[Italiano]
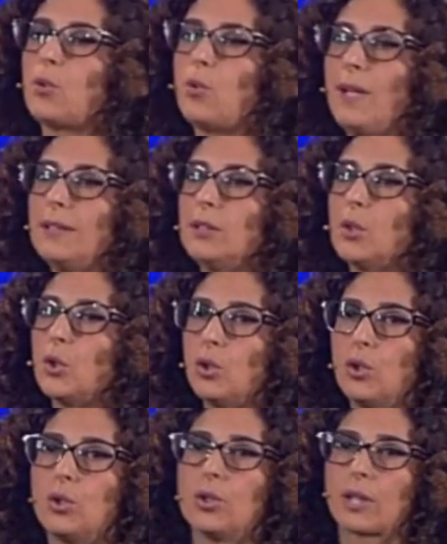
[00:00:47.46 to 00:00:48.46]
quando
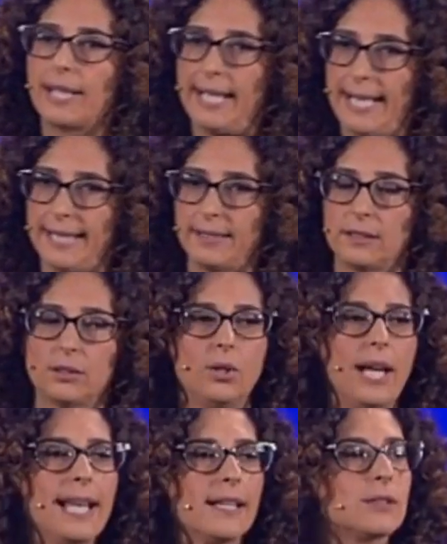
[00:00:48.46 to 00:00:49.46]
l'ho
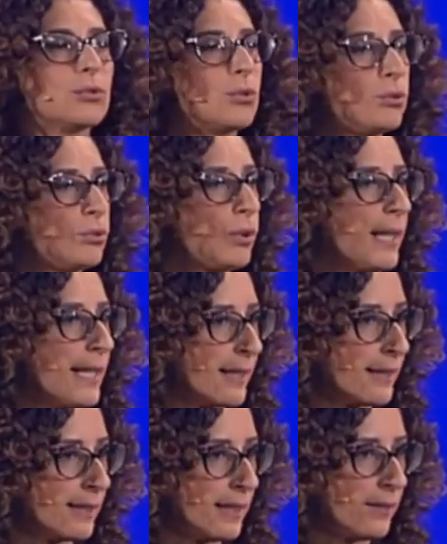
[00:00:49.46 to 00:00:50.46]
riletto è la struttura
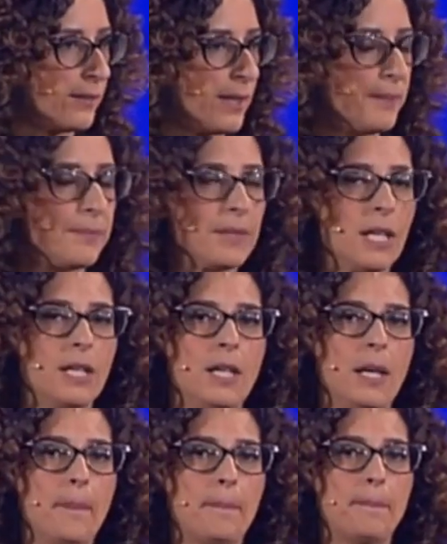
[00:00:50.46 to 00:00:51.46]
narrativa,
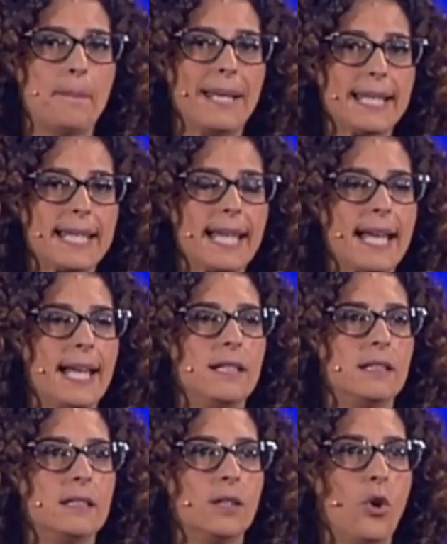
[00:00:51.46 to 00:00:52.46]

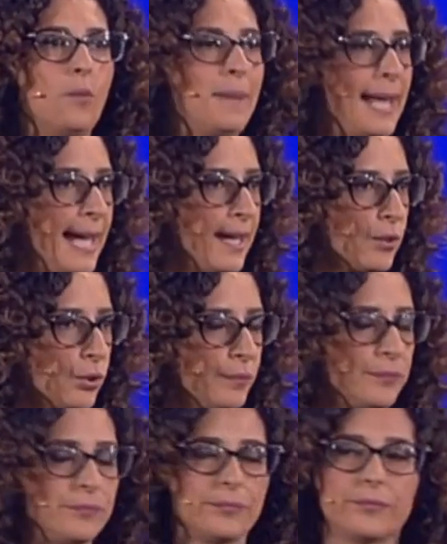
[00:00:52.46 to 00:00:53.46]
perché
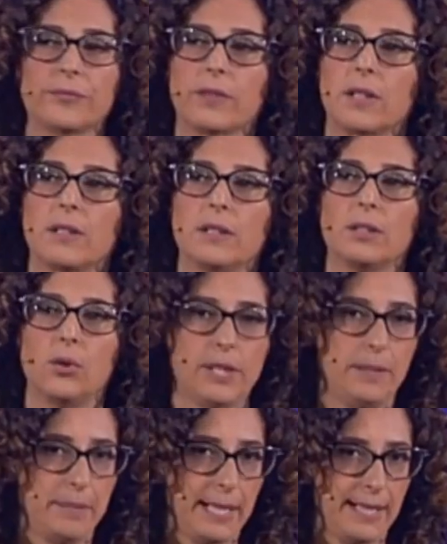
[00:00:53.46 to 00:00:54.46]
Omero, o
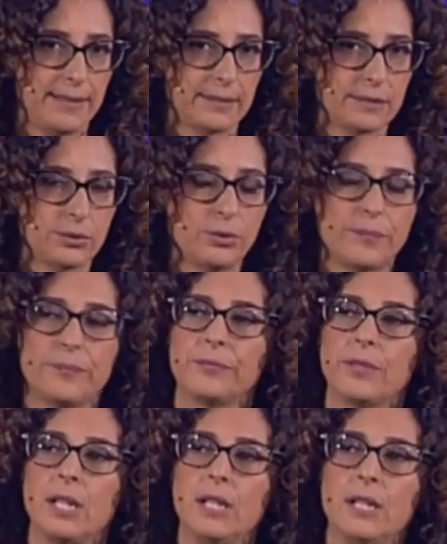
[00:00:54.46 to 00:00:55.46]
chi per esso,
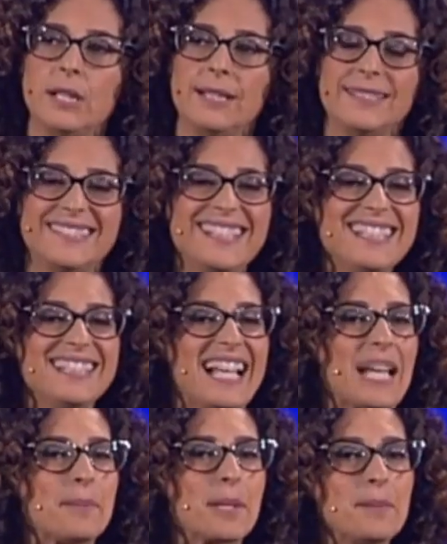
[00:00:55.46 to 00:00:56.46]
sin
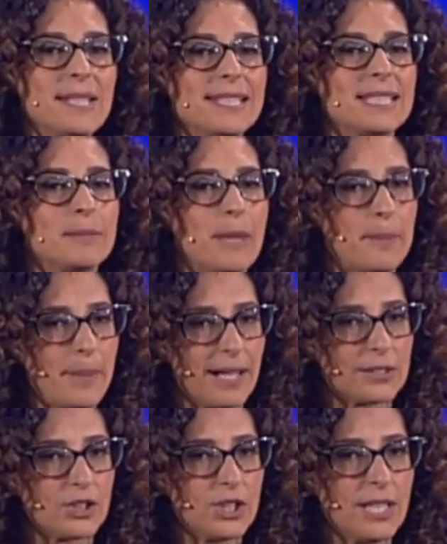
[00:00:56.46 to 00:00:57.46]
dalla primissima
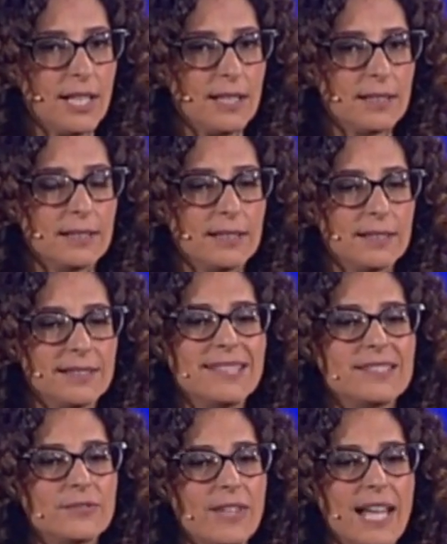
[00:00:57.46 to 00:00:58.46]
pagina
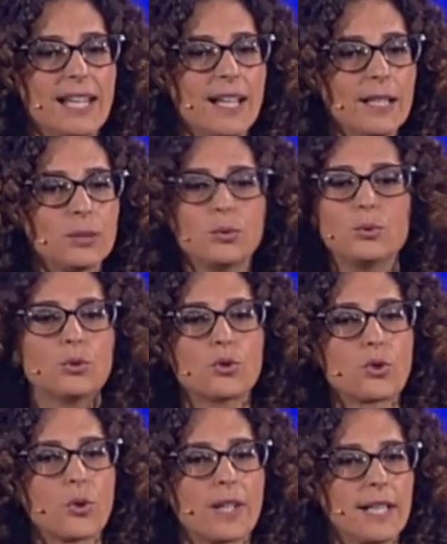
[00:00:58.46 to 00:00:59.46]
ti svela
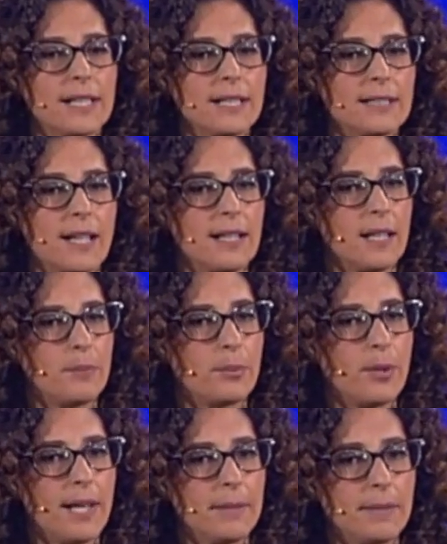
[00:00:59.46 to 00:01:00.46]
tutto ciò che accadrà nel
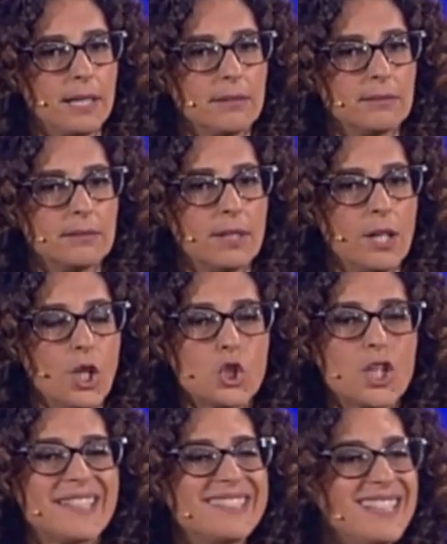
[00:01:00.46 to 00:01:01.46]
poema.
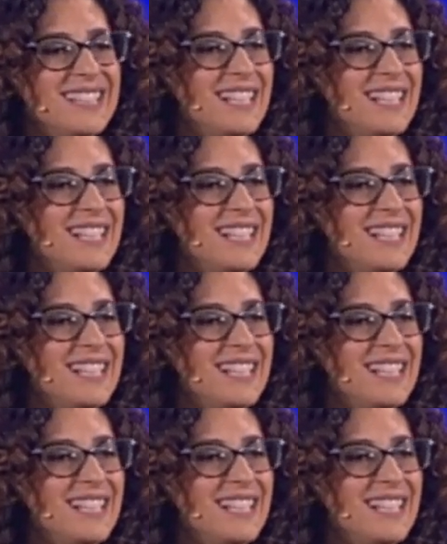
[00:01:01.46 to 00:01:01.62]
Cioè, sin